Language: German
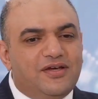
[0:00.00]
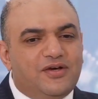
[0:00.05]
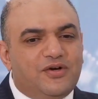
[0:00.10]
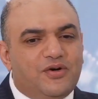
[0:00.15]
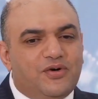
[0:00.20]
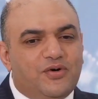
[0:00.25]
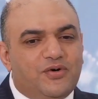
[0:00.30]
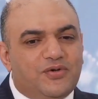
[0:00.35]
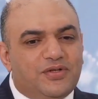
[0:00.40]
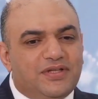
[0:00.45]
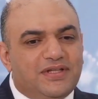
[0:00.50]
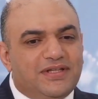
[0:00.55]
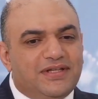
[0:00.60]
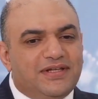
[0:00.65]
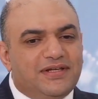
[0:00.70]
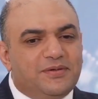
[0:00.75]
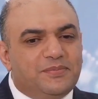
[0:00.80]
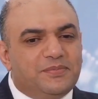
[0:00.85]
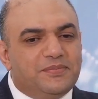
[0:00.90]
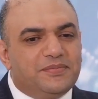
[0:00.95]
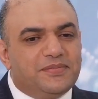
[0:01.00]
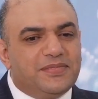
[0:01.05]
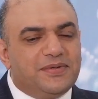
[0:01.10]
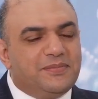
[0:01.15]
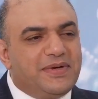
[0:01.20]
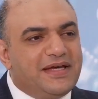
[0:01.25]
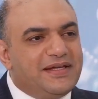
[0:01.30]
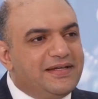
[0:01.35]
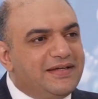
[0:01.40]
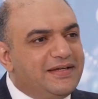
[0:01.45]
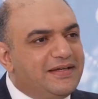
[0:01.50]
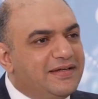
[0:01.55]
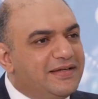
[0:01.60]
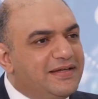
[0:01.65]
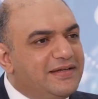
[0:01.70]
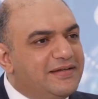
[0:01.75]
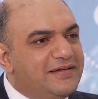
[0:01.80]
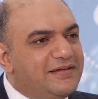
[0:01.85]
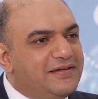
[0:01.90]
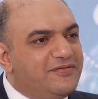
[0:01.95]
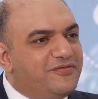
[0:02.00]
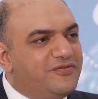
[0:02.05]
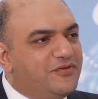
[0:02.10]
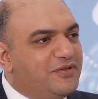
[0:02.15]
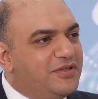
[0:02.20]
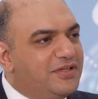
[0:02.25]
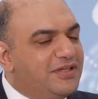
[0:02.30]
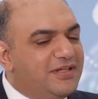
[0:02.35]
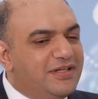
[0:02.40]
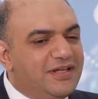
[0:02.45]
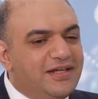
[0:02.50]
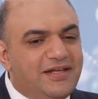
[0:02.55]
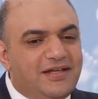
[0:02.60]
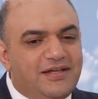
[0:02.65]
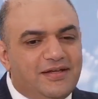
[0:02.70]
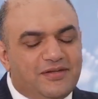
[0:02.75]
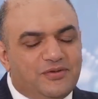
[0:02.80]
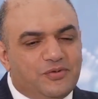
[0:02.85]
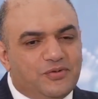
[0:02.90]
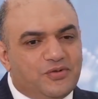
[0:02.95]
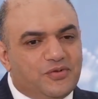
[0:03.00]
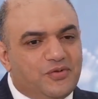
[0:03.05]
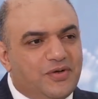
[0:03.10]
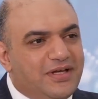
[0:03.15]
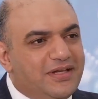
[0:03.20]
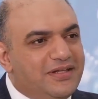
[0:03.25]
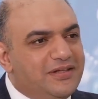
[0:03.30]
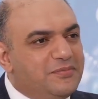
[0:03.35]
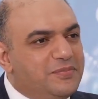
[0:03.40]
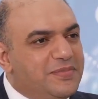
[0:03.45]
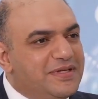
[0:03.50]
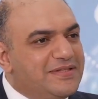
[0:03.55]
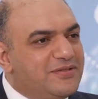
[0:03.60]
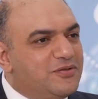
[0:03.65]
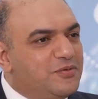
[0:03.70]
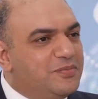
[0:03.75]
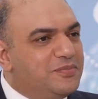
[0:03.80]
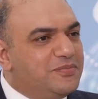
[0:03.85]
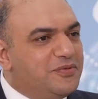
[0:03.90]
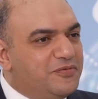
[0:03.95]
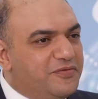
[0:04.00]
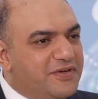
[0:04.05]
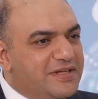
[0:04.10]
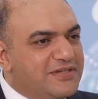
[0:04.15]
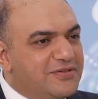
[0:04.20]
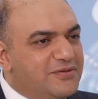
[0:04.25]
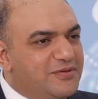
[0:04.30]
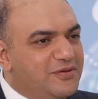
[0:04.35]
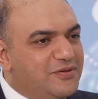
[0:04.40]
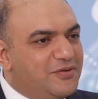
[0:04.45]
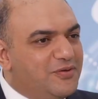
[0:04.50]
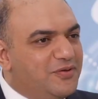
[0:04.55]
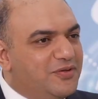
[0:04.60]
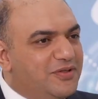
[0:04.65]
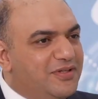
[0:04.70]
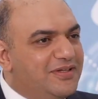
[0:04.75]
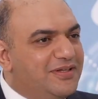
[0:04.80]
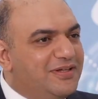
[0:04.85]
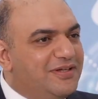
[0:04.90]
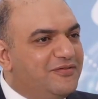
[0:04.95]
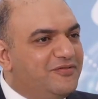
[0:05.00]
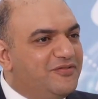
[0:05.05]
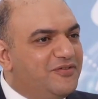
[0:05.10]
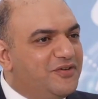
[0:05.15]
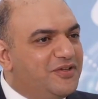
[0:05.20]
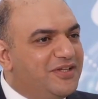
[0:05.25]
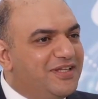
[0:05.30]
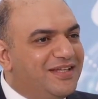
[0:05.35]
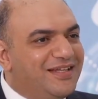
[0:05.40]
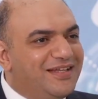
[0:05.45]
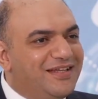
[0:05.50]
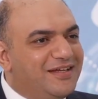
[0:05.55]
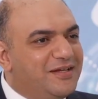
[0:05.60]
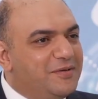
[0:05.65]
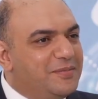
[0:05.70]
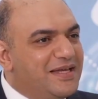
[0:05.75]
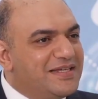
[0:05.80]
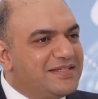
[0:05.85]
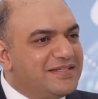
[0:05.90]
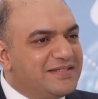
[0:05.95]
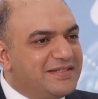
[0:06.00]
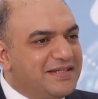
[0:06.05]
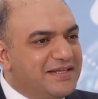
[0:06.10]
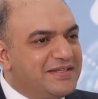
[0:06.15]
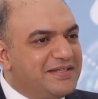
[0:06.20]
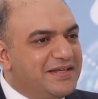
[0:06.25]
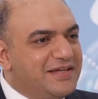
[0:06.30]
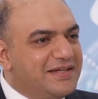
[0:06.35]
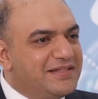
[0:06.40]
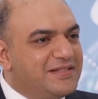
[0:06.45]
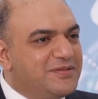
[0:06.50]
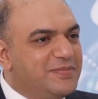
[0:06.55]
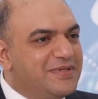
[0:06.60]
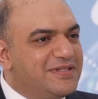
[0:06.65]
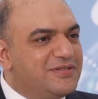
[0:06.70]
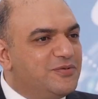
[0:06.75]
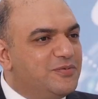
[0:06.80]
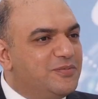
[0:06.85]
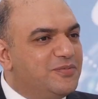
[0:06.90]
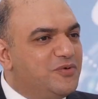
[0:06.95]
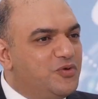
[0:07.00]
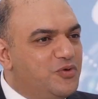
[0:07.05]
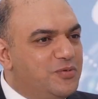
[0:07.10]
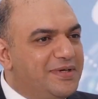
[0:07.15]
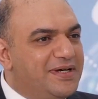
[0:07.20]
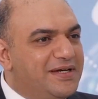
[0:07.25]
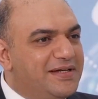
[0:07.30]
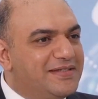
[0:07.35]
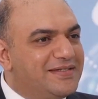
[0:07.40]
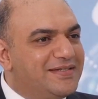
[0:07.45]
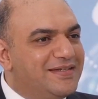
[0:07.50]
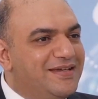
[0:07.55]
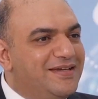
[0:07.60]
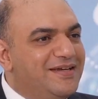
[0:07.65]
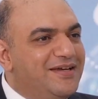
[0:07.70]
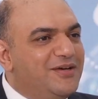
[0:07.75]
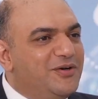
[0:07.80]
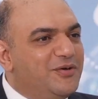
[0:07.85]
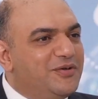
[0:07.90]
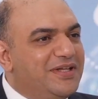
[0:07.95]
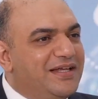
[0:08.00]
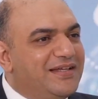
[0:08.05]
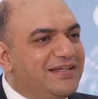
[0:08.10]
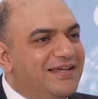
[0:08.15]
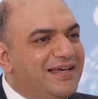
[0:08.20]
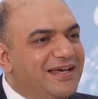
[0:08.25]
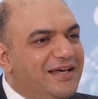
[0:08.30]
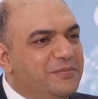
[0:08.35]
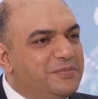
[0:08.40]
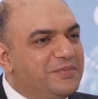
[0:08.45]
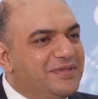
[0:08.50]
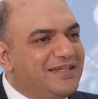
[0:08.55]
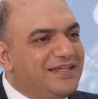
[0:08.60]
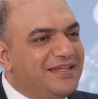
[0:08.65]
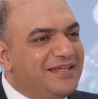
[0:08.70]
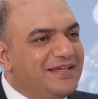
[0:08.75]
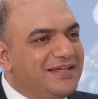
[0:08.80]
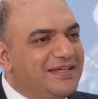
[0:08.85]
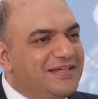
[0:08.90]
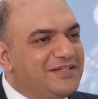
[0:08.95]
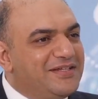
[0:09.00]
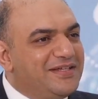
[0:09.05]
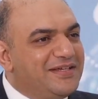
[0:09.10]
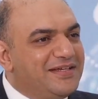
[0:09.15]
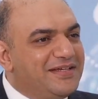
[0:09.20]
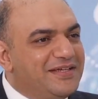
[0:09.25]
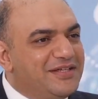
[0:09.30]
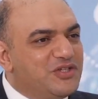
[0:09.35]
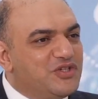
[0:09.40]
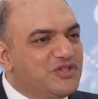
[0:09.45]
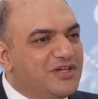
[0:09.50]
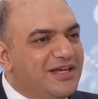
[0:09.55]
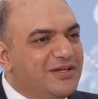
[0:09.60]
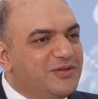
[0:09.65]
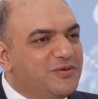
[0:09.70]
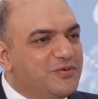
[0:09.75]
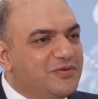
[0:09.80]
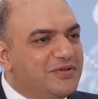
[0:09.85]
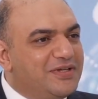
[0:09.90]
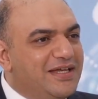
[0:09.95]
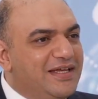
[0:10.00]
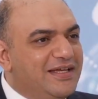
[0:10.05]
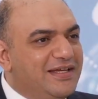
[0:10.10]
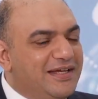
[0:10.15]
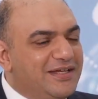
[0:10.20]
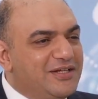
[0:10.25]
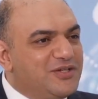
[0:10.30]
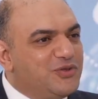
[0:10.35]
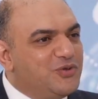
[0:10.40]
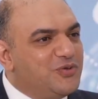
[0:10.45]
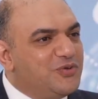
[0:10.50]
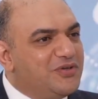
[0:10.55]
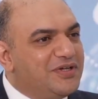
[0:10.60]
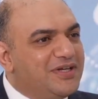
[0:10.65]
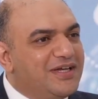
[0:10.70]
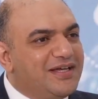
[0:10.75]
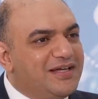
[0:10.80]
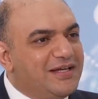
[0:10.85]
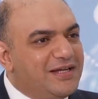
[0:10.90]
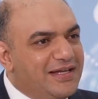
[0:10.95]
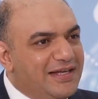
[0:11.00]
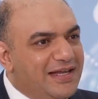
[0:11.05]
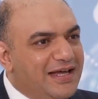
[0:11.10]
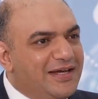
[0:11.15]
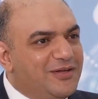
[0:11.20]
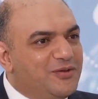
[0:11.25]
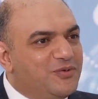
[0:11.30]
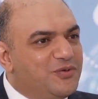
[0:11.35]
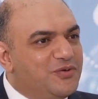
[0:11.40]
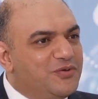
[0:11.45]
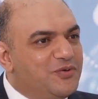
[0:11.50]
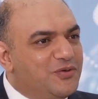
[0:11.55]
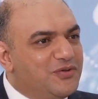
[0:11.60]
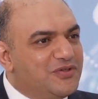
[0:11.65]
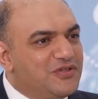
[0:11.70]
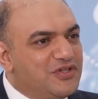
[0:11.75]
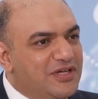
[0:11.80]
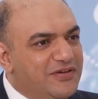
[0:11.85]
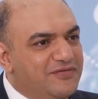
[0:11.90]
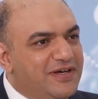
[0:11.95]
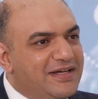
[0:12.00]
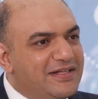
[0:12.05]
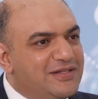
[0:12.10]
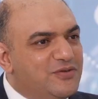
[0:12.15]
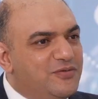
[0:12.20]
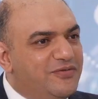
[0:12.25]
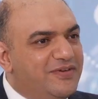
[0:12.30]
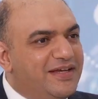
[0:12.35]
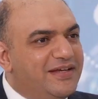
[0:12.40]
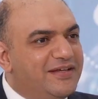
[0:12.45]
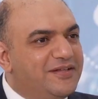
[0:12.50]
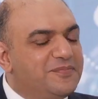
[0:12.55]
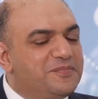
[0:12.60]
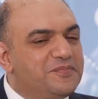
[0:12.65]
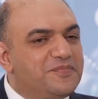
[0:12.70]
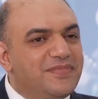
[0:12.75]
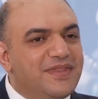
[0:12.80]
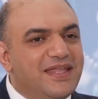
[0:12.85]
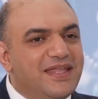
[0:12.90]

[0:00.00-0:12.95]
Und ähm, meine Karriere von Doktorand bis zum Professor und äh, von ähm, Assistentarzt bis zum Oberarzt. Und dann kam die richtige Entscheidung Richtung äh, Leitung und Chefarzt zu werden.